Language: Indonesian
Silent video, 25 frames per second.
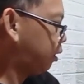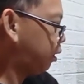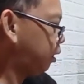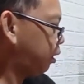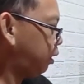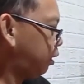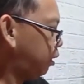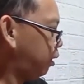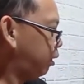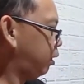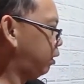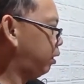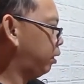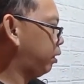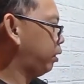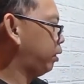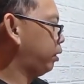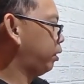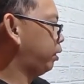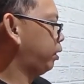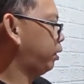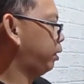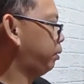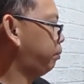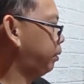Oke,
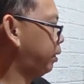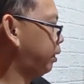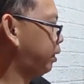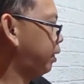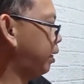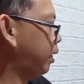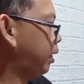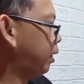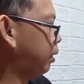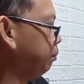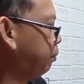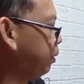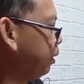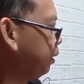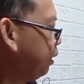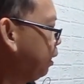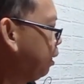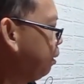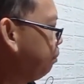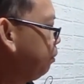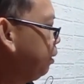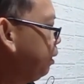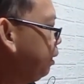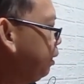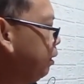pandangan
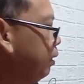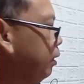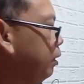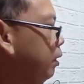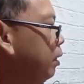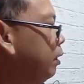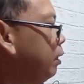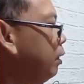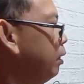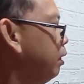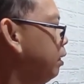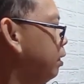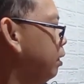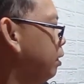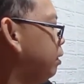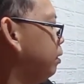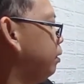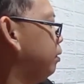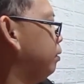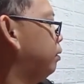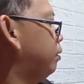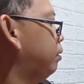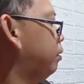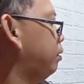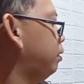pertama ini ada
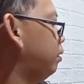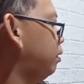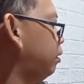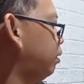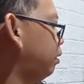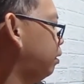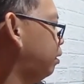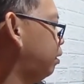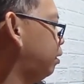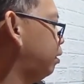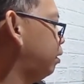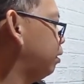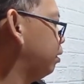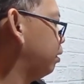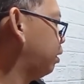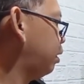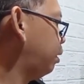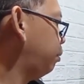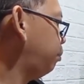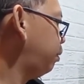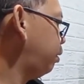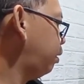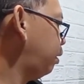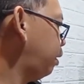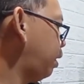
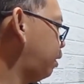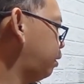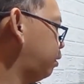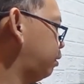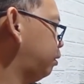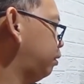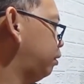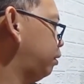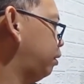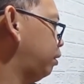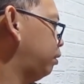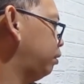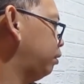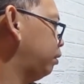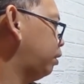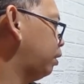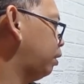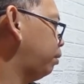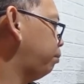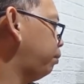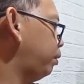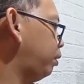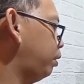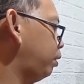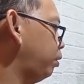kabel LAN dan
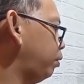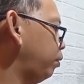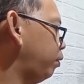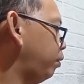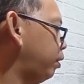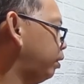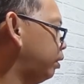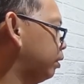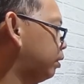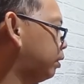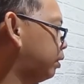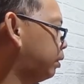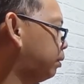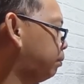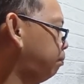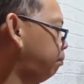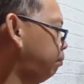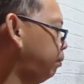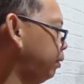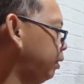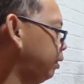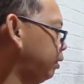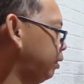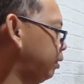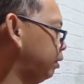kabel
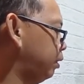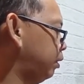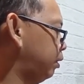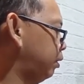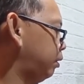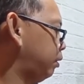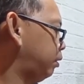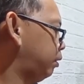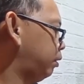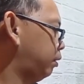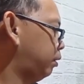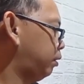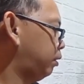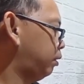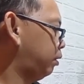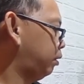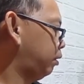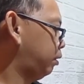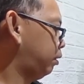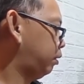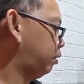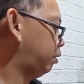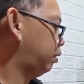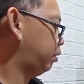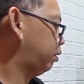USB
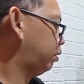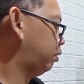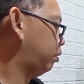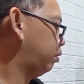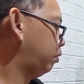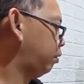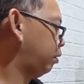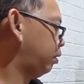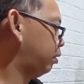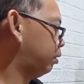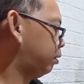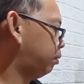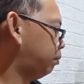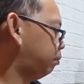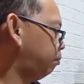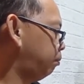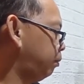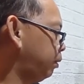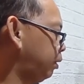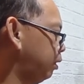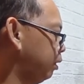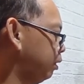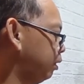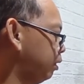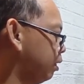
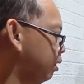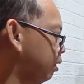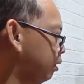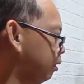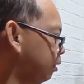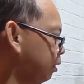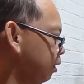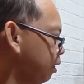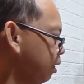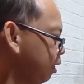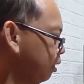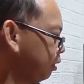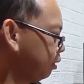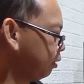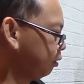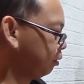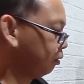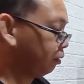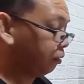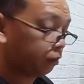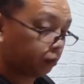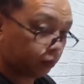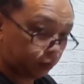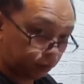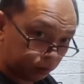USB dan LAN
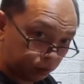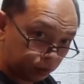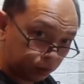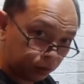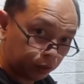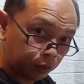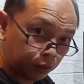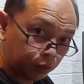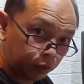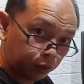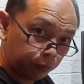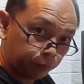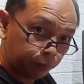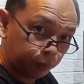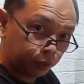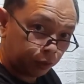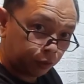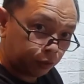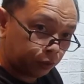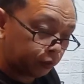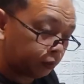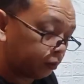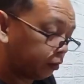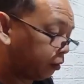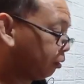nanti
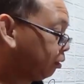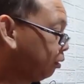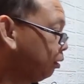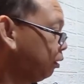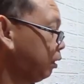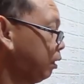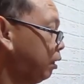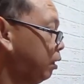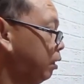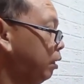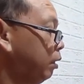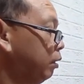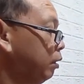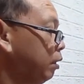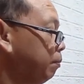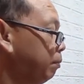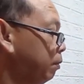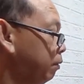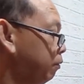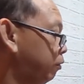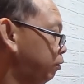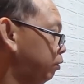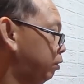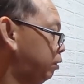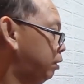berikut kita lihat
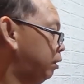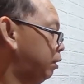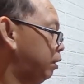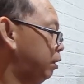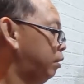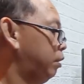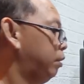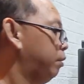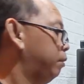apa fungsinya